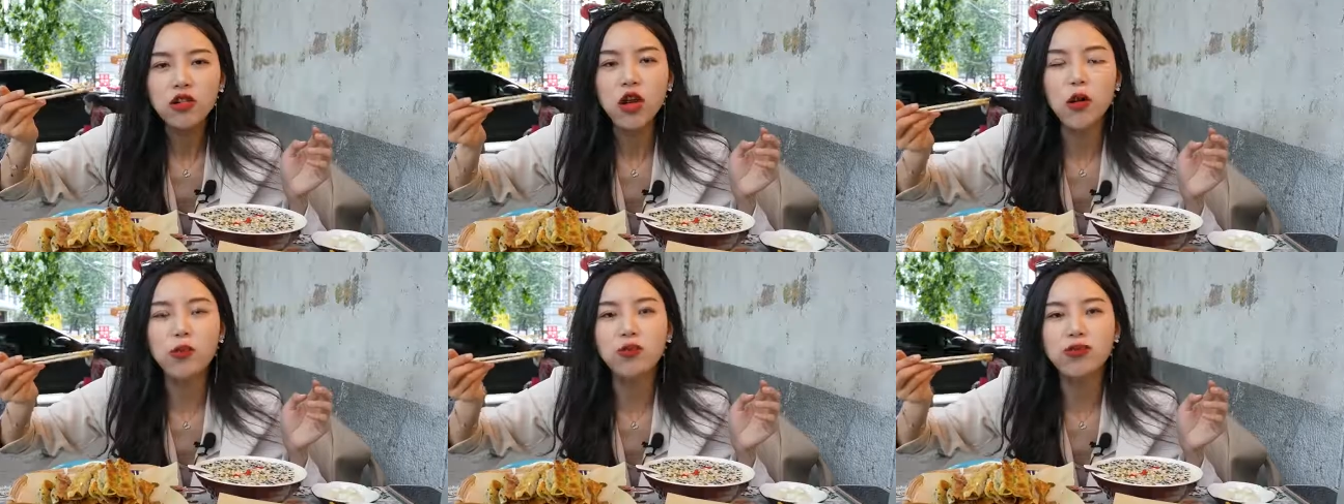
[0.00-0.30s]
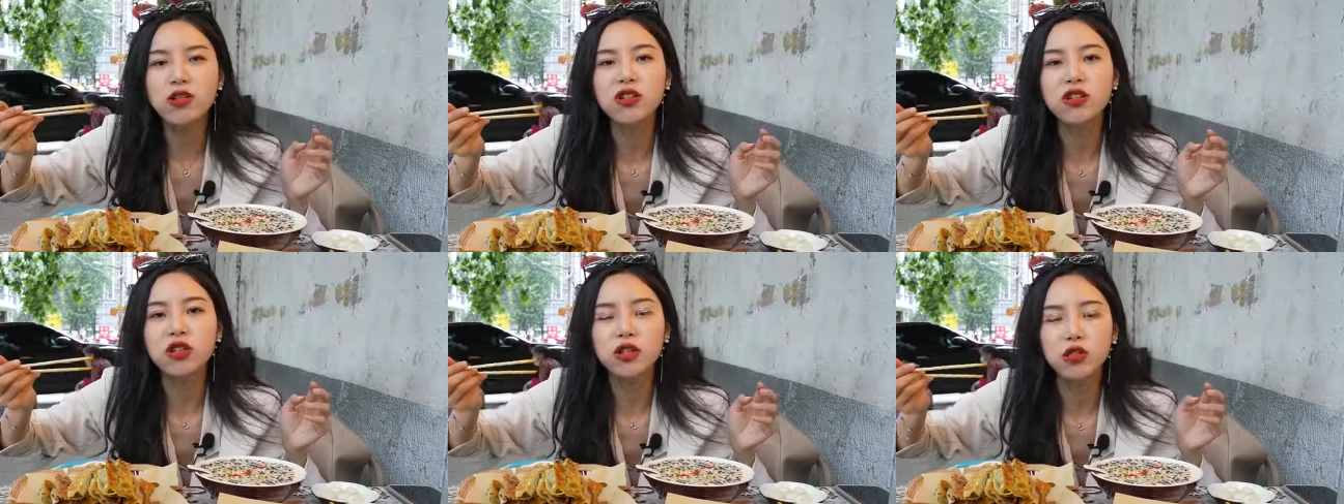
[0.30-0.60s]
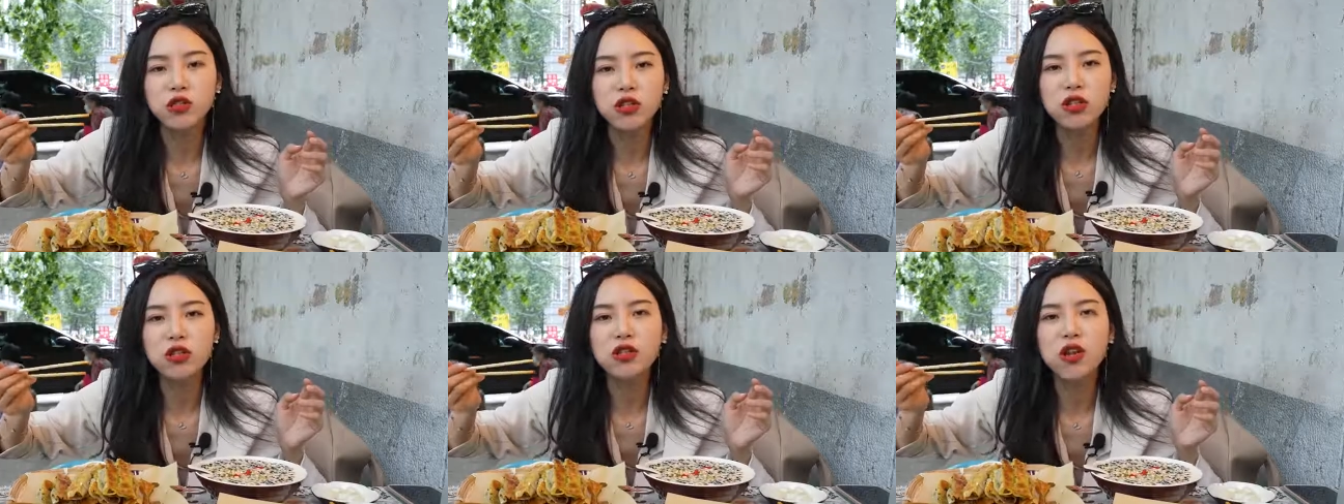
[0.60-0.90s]
像不上那
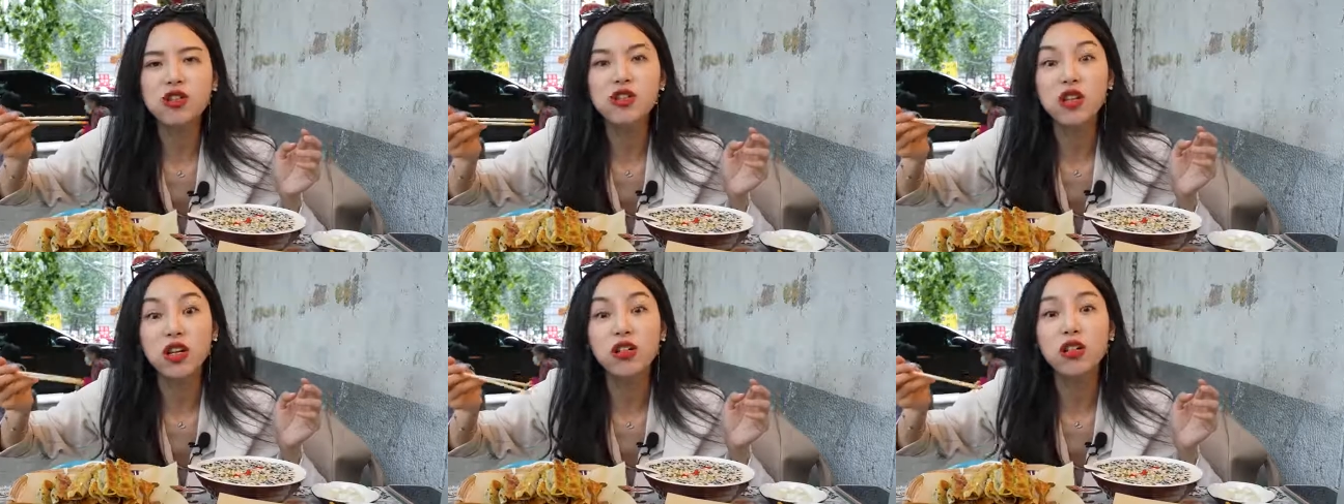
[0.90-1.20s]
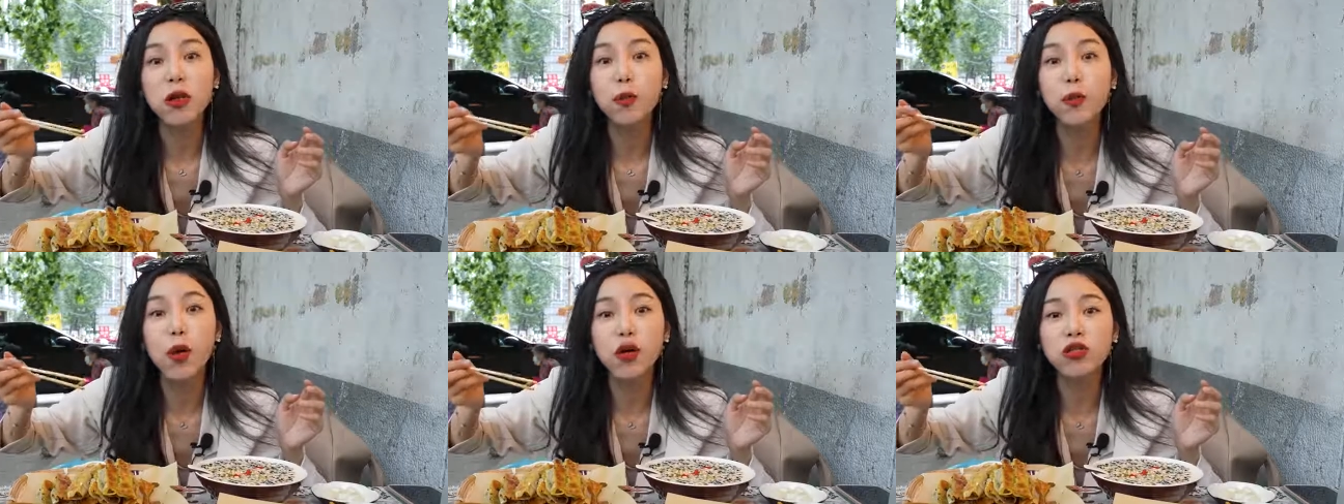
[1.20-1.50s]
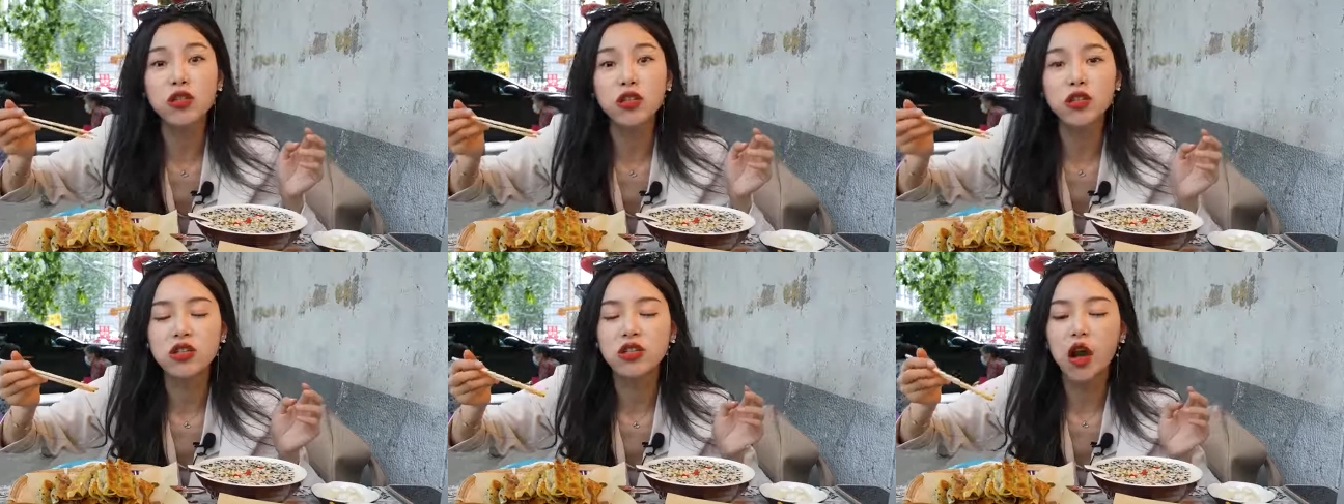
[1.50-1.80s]
种青椒茄子的
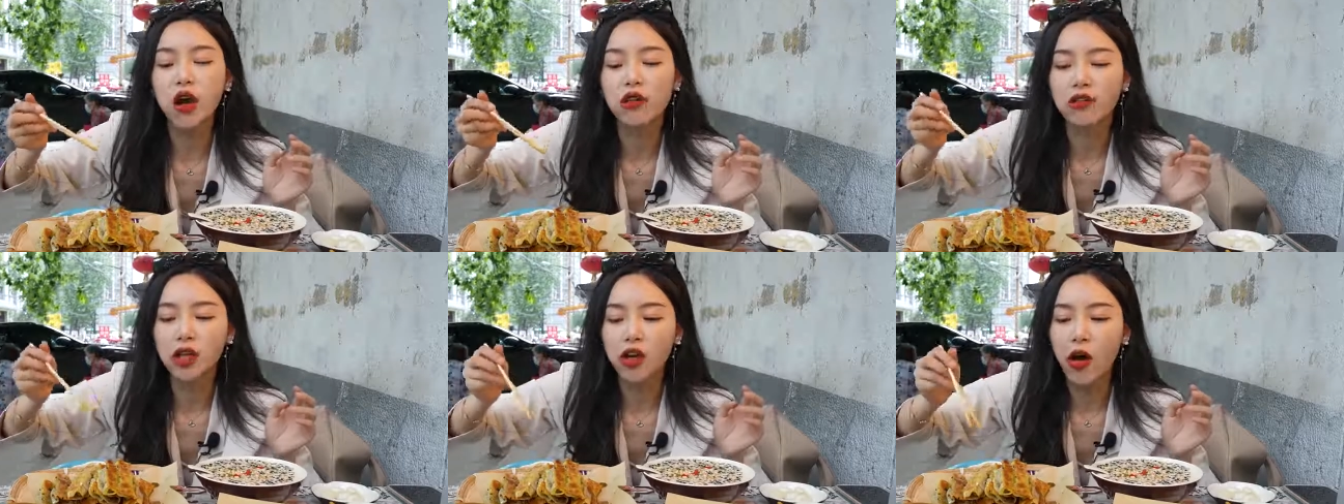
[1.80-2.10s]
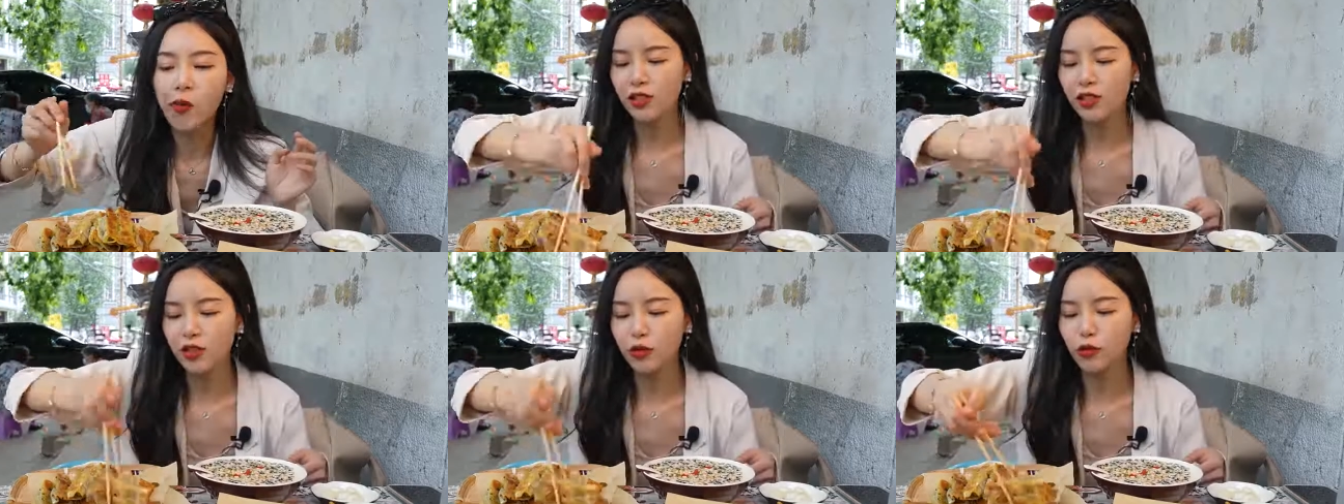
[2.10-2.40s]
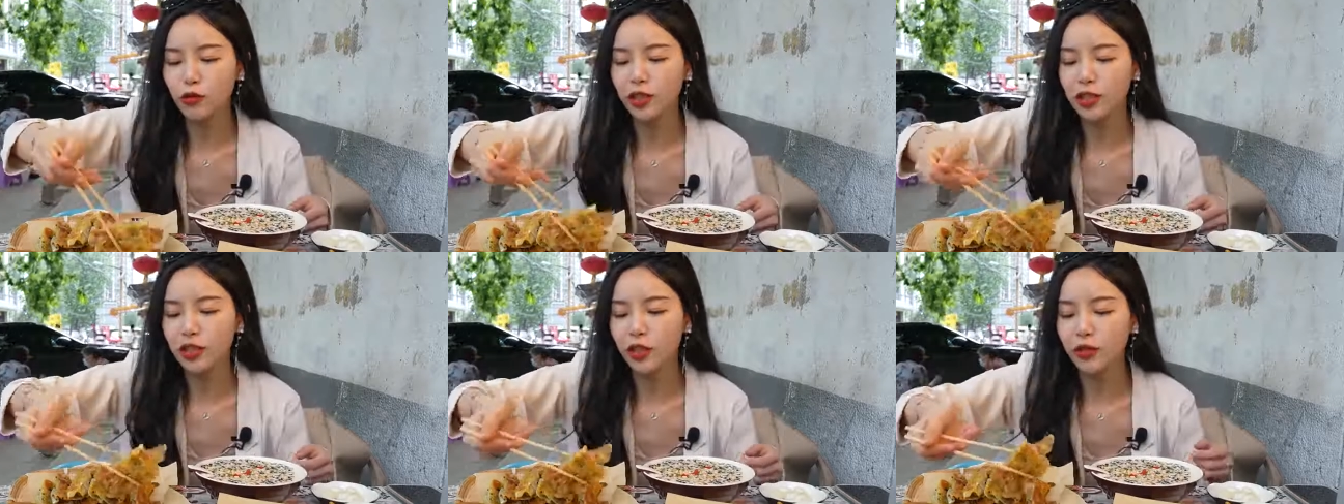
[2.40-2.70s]
包子的馅儿的味道。这
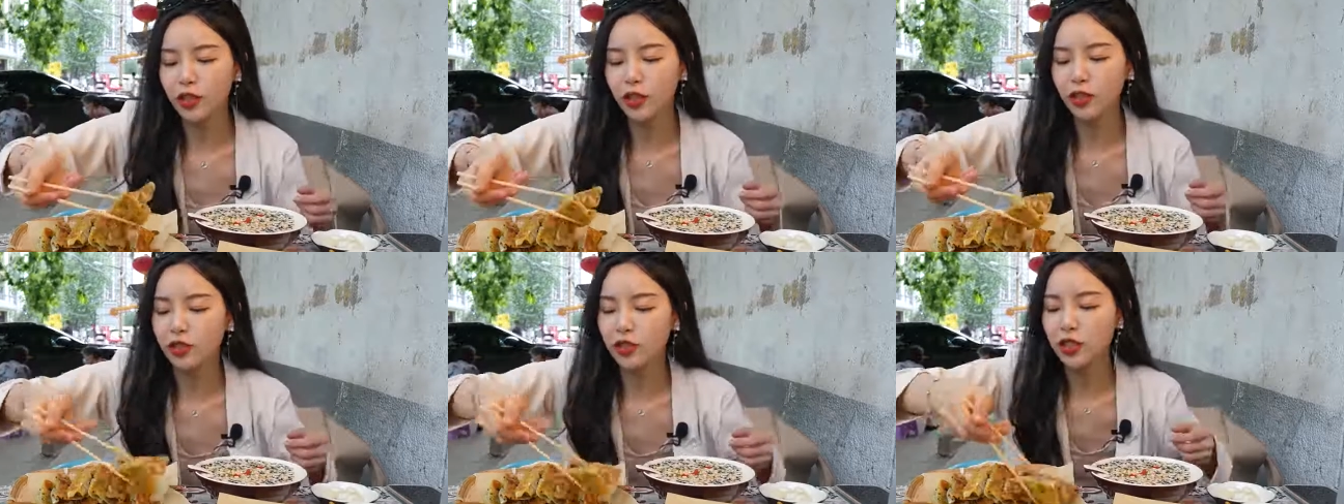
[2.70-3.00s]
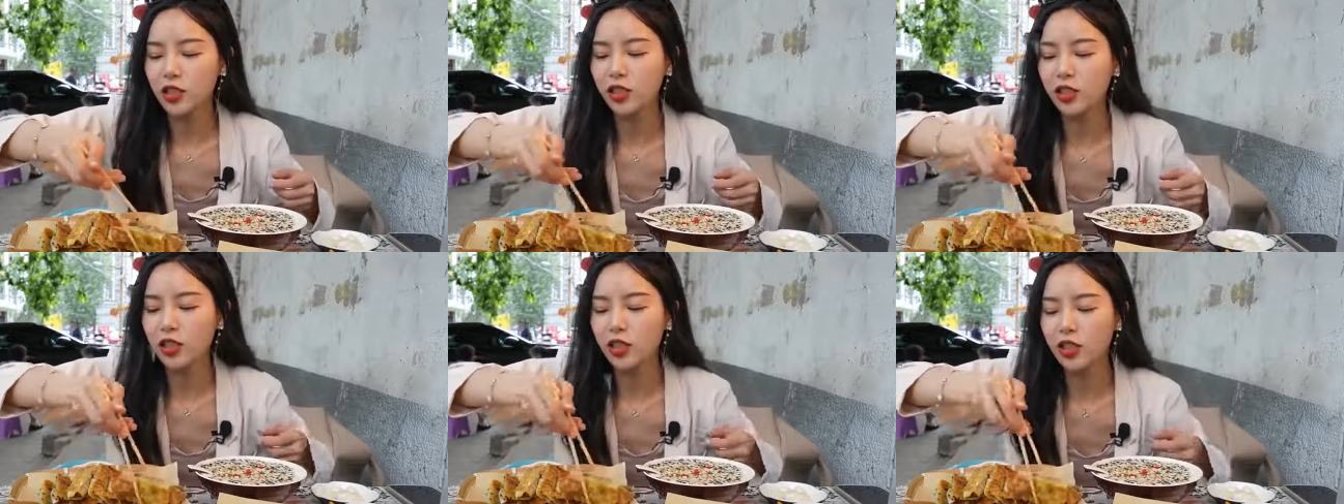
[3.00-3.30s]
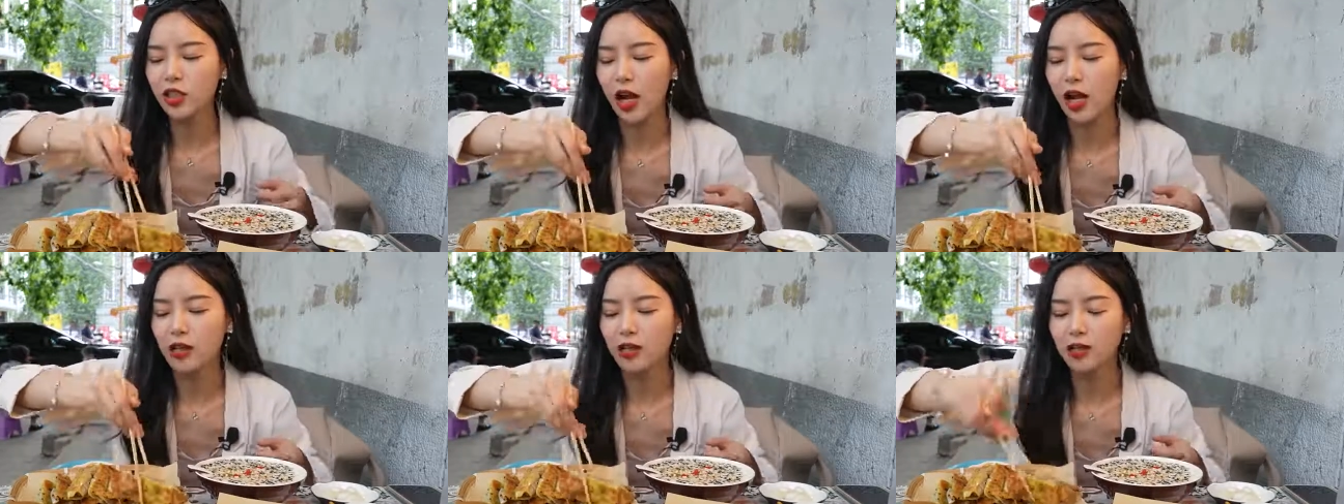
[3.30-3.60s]
个锅贴我一会可以
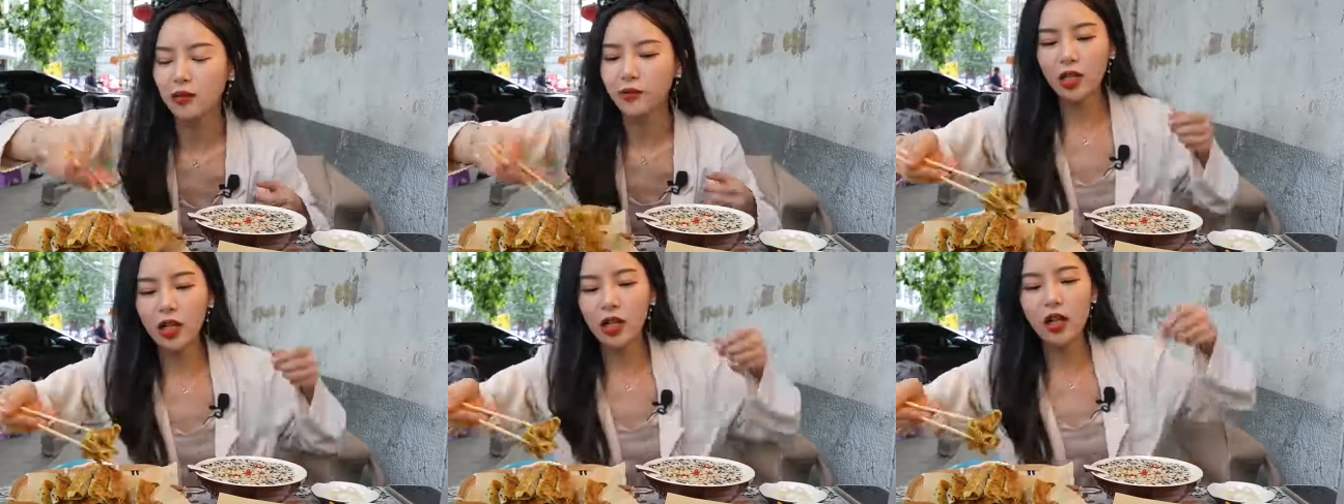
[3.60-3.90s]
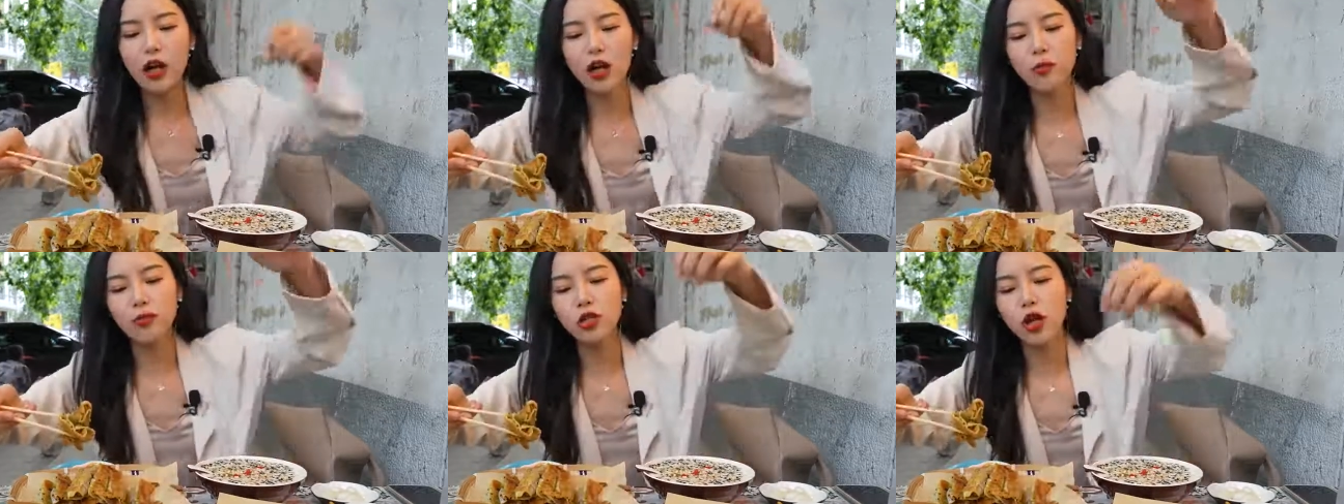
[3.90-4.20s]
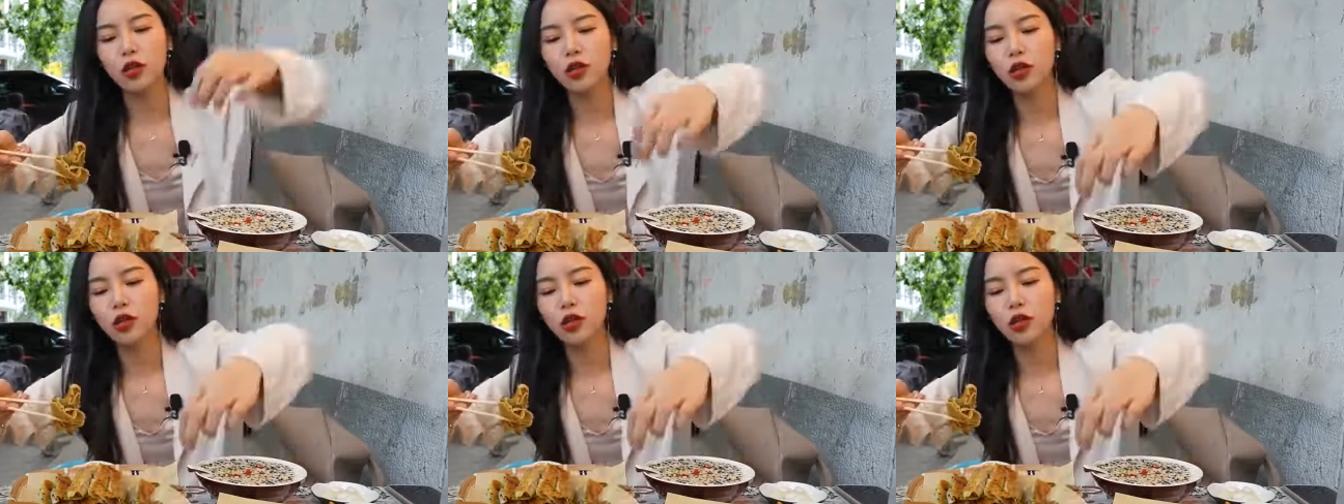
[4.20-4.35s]
吃三个，但是量也不少